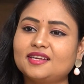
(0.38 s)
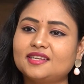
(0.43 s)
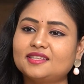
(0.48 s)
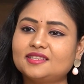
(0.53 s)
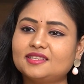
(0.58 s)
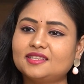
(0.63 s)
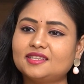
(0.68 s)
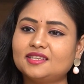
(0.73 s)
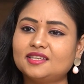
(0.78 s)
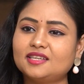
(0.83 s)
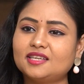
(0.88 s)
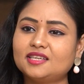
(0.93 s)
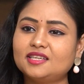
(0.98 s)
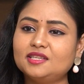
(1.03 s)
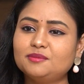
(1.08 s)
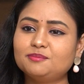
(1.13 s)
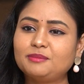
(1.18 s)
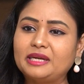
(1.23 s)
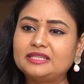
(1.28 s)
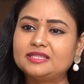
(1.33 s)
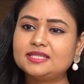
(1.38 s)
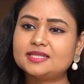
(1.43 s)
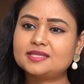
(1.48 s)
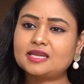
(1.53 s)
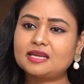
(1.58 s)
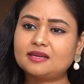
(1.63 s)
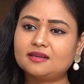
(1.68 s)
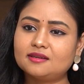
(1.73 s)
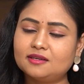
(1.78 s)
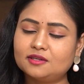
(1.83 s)
అండ్ అలానే మల్టీ
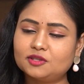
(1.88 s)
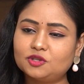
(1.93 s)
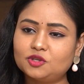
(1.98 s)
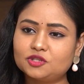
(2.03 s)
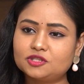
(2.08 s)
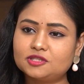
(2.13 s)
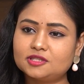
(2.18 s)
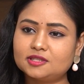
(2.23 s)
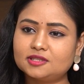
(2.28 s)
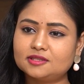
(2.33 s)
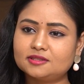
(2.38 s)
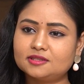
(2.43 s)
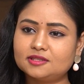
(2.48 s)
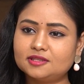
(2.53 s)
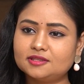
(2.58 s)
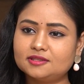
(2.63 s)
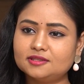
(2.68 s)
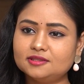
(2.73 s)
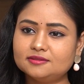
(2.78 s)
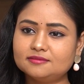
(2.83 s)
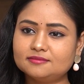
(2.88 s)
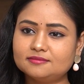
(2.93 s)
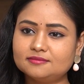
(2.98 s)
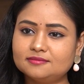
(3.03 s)
స్టారర్ అనుకోవచ్చా అండి ఇది